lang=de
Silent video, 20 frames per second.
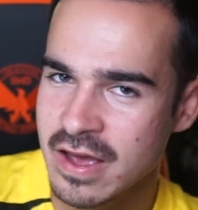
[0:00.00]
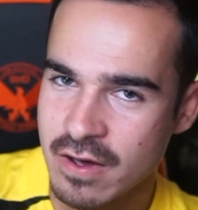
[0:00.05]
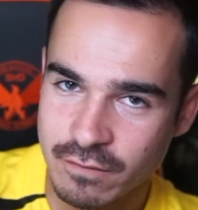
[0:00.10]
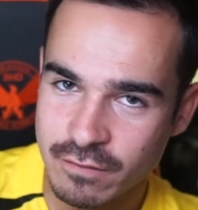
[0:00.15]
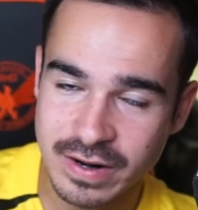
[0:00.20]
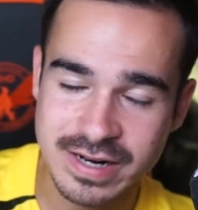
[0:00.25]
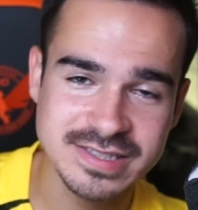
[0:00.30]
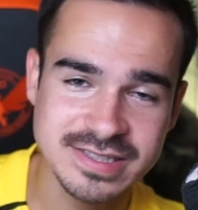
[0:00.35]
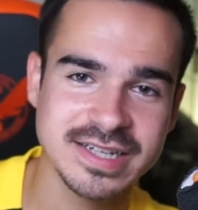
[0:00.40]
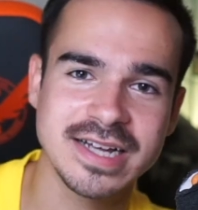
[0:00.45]

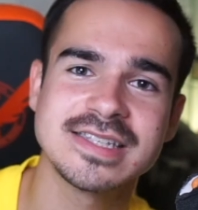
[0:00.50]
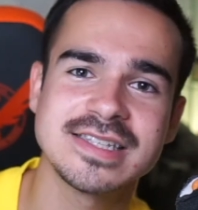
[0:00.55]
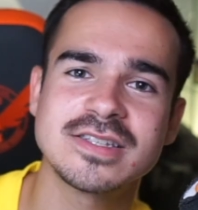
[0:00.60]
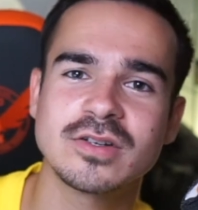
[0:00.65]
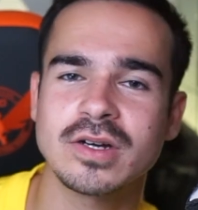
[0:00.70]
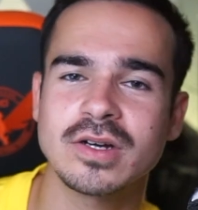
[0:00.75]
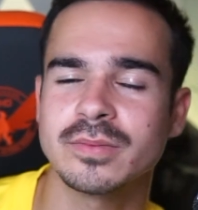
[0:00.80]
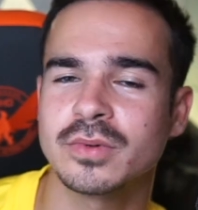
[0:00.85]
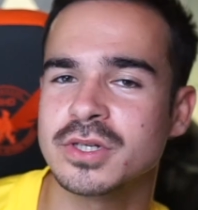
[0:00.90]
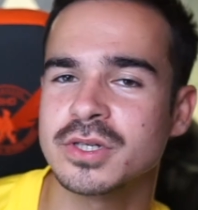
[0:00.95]
Falls ihr
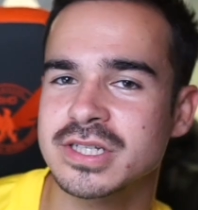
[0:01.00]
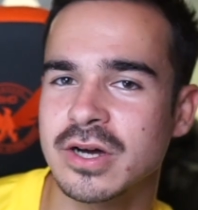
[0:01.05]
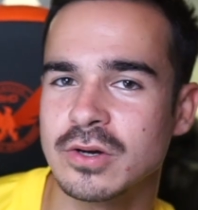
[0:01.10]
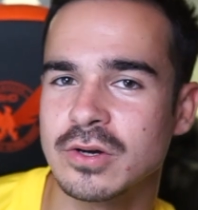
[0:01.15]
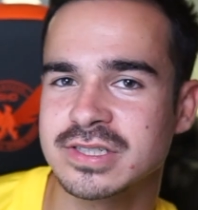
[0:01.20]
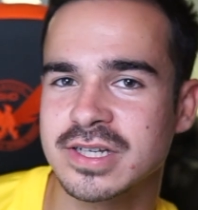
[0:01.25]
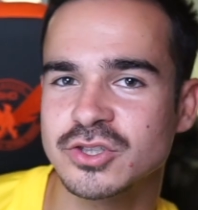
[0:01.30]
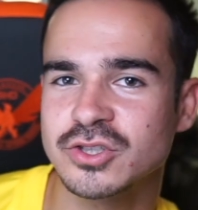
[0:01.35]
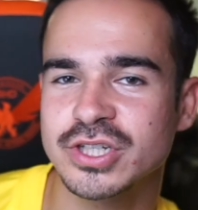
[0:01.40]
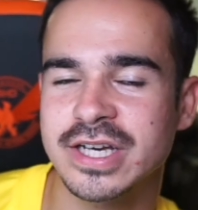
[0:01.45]
Instagram noch nicht
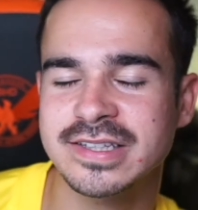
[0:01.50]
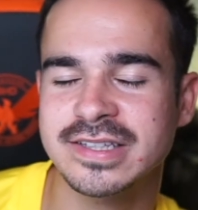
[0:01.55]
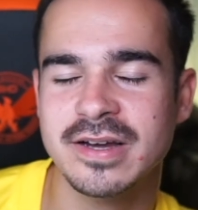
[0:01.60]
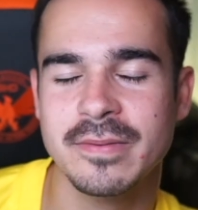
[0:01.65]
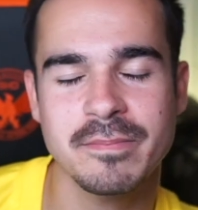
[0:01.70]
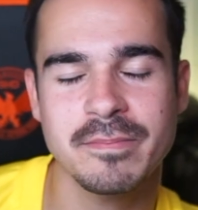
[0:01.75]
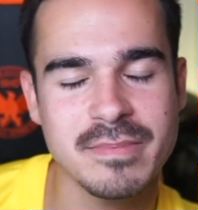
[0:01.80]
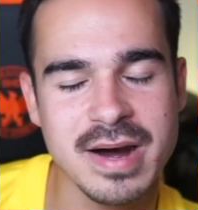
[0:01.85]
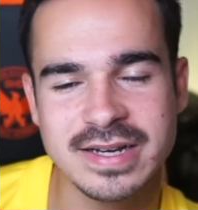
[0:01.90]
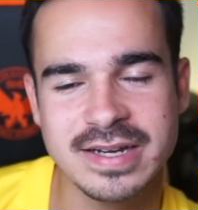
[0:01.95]
ausgecheckt
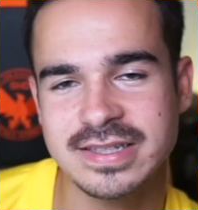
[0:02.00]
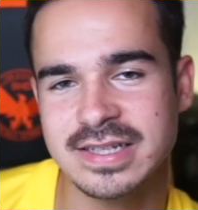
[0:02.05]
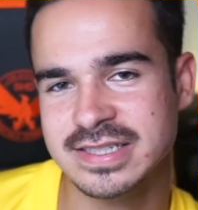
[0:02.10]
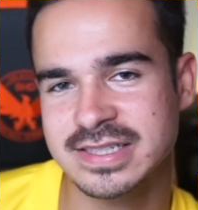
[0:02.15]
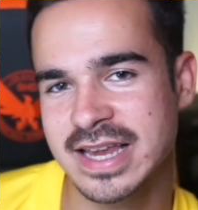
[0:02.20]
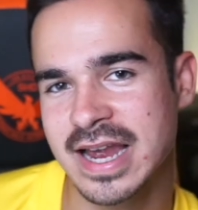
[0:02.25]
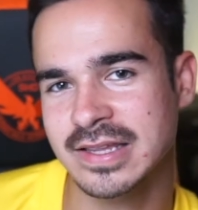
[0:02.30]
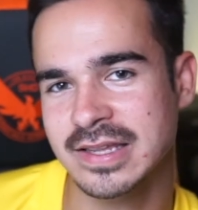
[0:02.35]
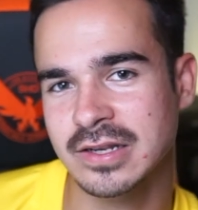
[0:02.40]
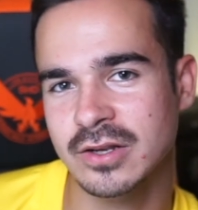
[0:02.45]
habt, macht das
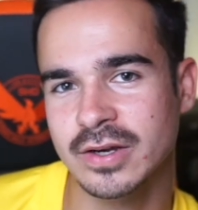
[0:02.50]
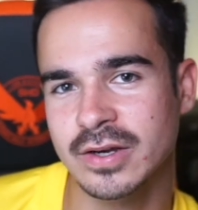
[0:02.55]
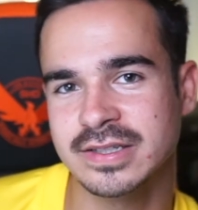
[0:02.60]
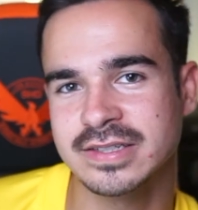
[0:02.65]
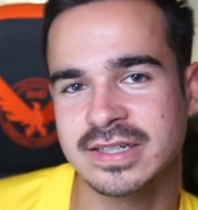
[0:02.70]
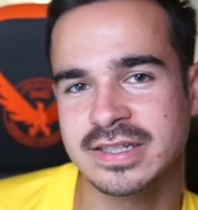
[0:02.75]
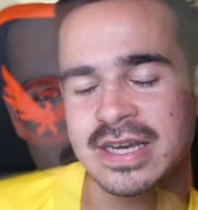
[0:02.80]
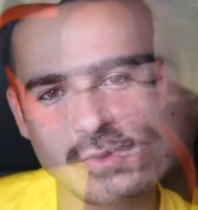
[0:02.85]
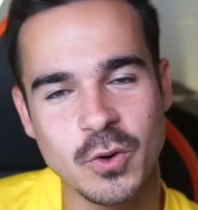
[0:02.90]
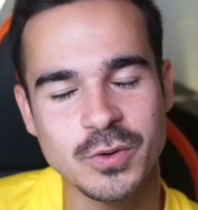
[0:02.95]
gerne, Leute.